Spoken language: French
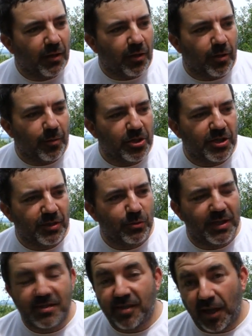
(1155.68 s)
Euh, moi, j'ai eu
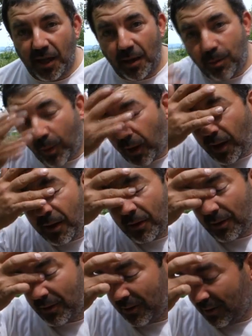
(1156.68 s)
des sacs alpins,
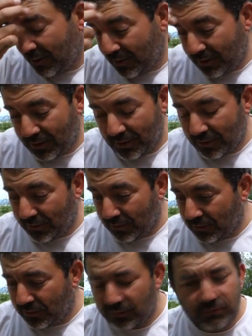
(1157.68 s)
euh,
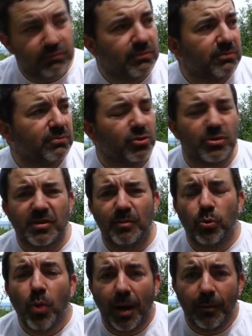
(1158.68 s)
je sais
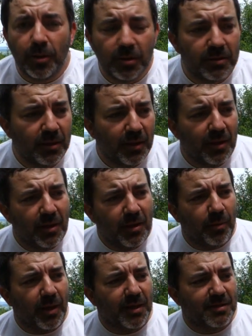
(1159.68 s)
plus, allemand,
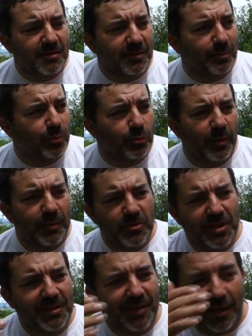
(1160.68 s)
par exemple, ou même
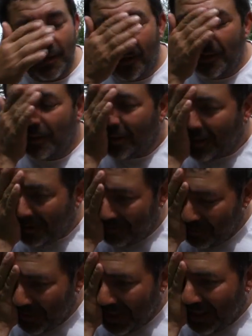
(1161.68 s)
j'ai l'italien.
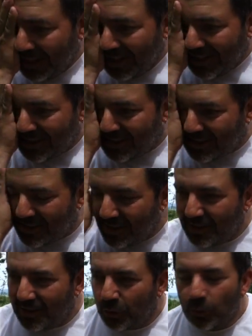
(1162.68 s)

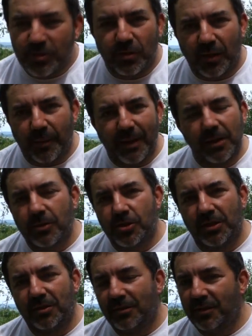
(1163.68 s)
c'est des trucs, si on a mal
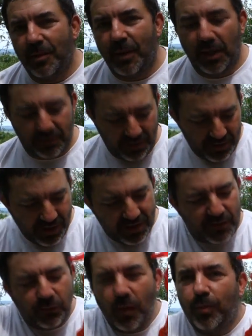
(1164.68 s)
rangé dedans, on est mal. là,
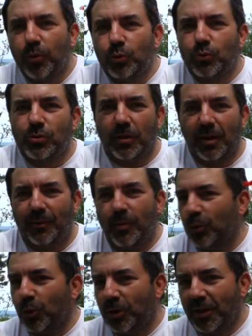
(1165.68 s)
ça se fout un peu tout seul à un
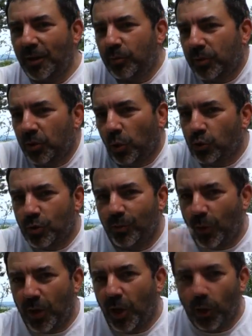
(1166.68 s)
moment donné, et puis on sent
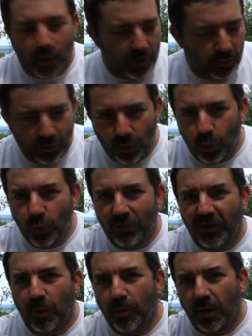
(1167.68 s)
plus rien. Quoi. Le, lourd
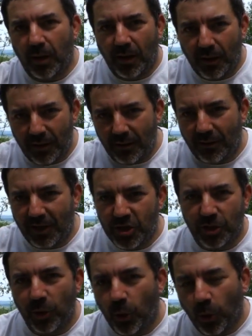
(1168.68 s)
va en bas, le
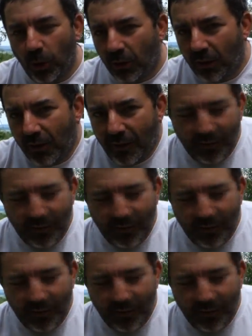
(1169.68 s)
léger en haut.